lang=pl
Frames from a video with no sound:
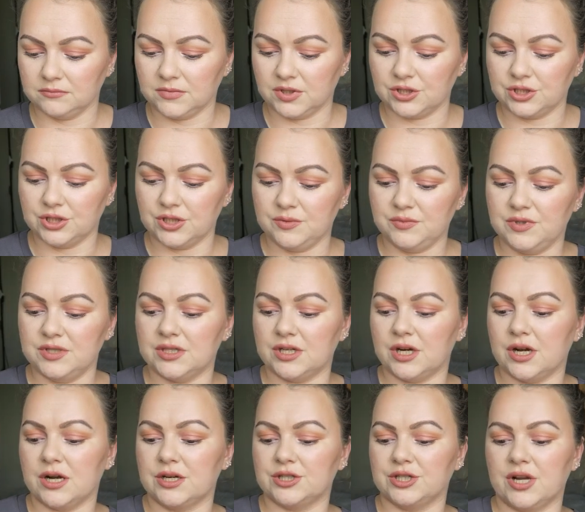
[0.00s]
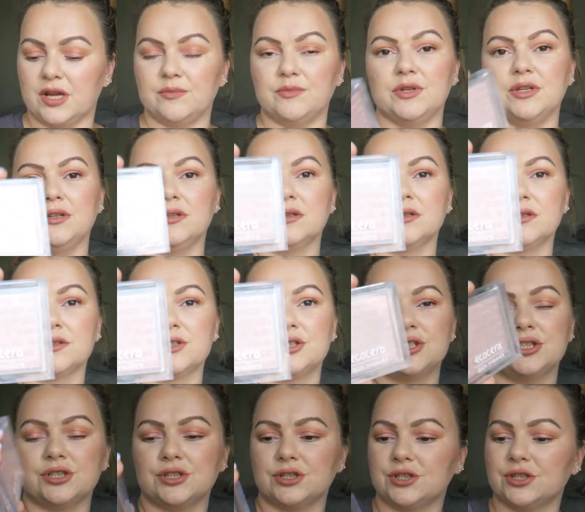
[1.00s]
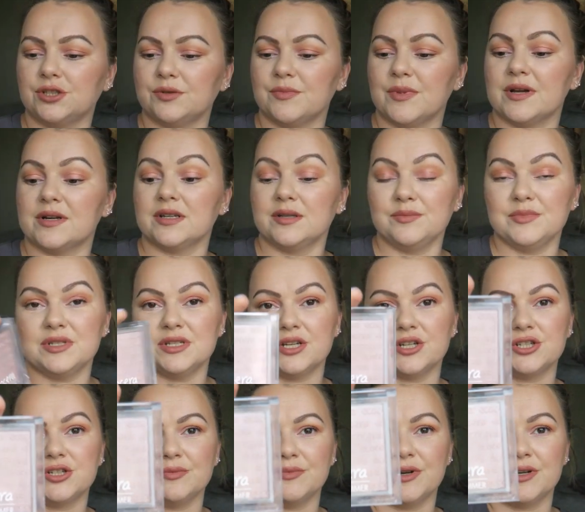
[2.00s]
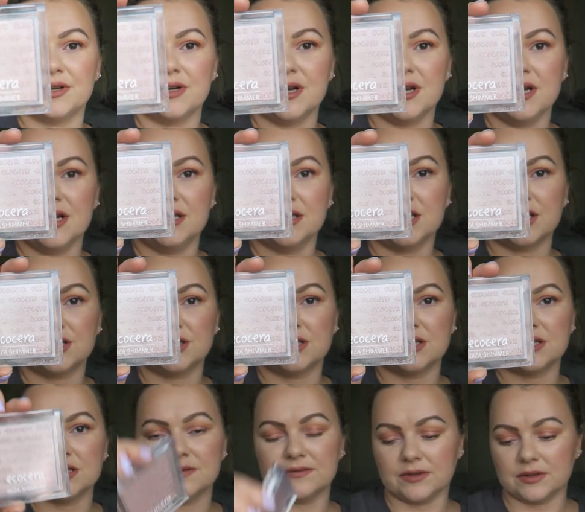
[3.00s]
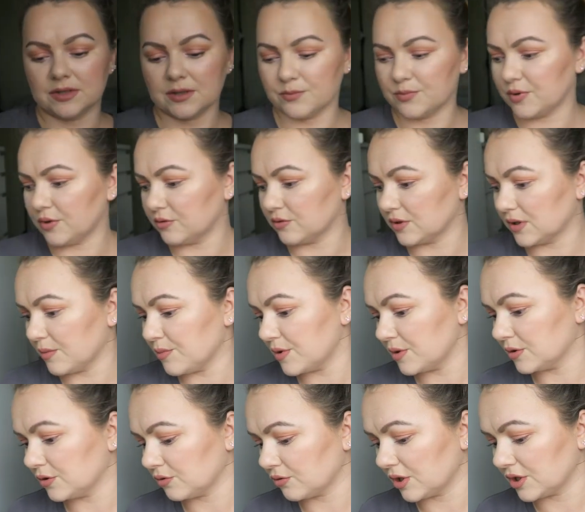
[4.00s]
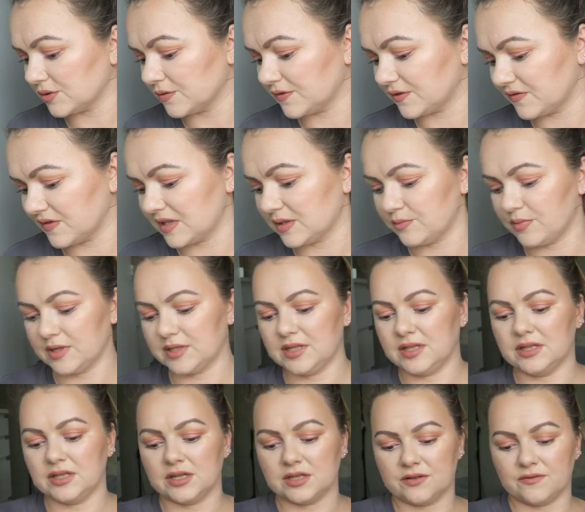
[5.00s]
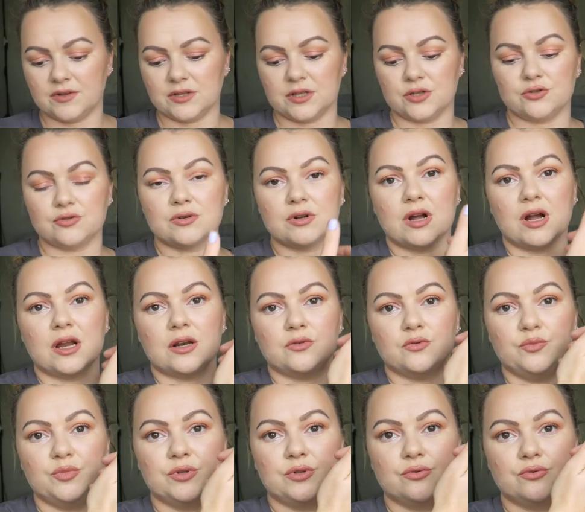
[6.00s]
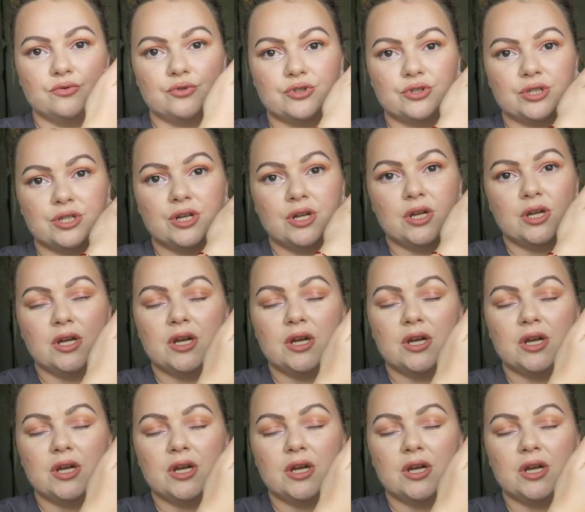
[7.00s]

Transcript: Także Ibiza, shine Shimmer, Ibiza Shimmer, jak się nazywa ten produkt. Jakby któraś od Was była zainteresowana i lubi róży,